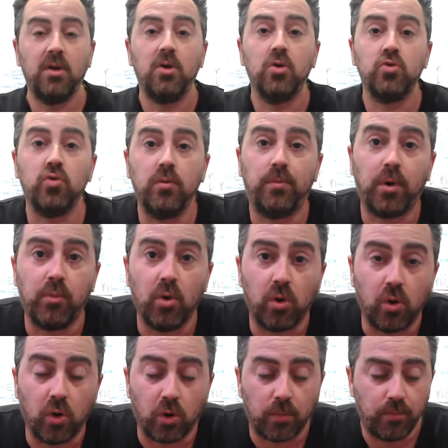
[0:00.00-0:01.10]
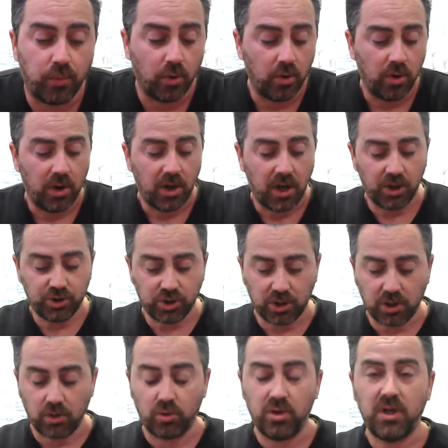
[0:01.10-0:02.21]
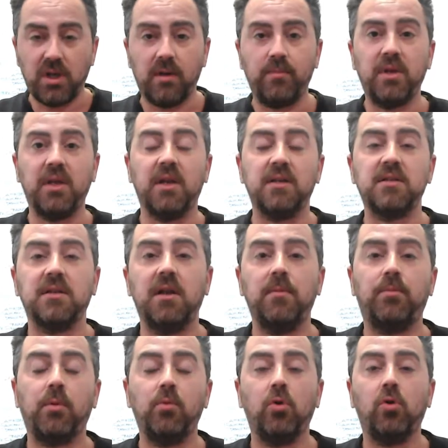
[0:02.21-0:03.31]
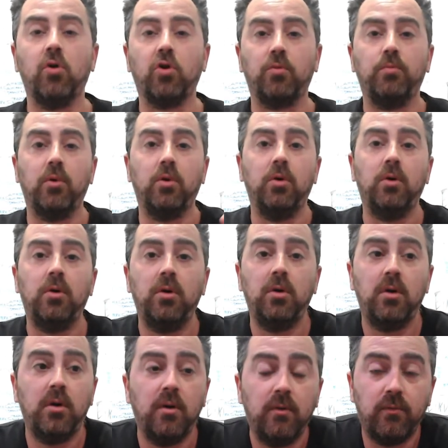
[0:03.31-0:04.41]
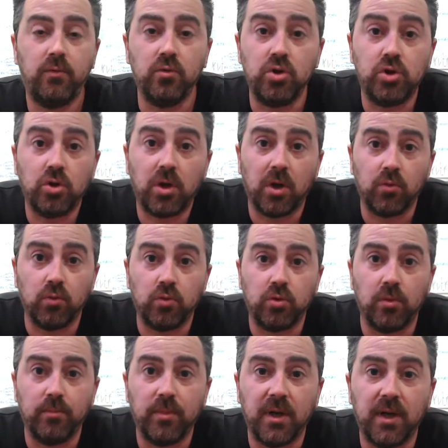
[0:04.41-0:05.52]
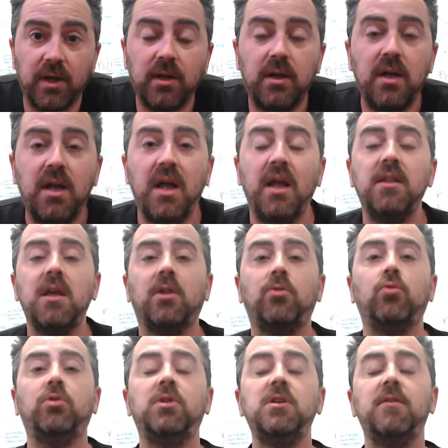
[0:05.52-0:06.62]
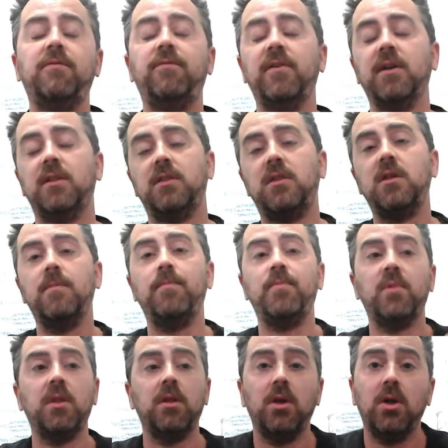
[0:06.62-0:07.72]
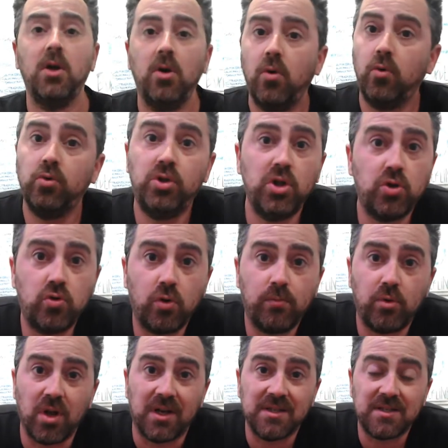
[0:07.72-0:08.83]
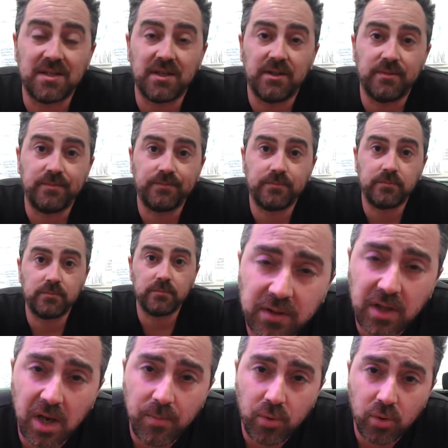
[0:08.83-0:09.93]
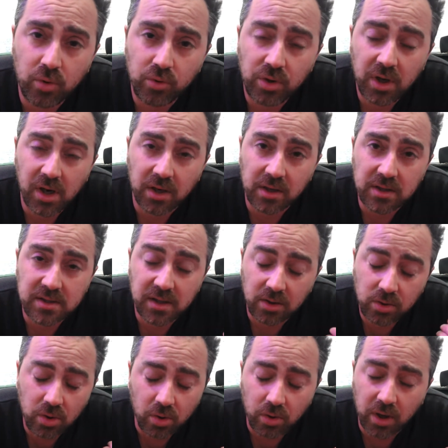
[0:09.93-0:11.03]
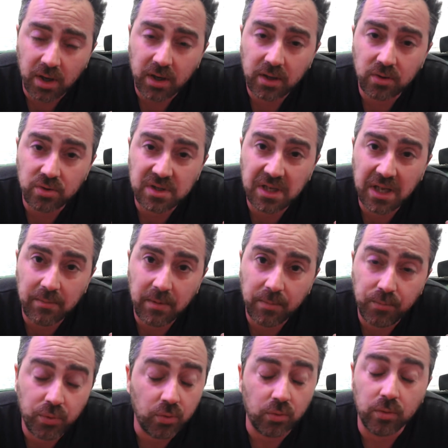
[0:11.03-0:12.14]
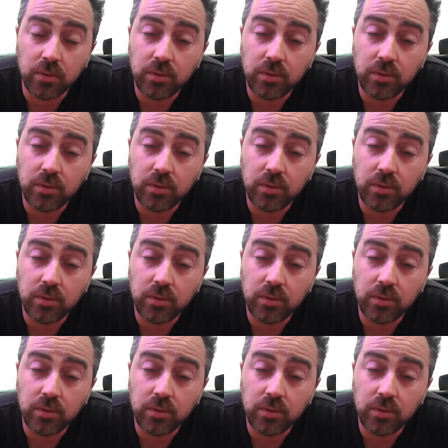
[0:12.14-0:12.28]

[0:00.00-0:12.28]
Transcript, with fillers: sul proprio corpo e cercano di capire se nel proprio corpo funziona tutto bene ed è a tutti gli effetti un disturbo d'ansia. Infatti l'ipocondria nel settore non si chiama più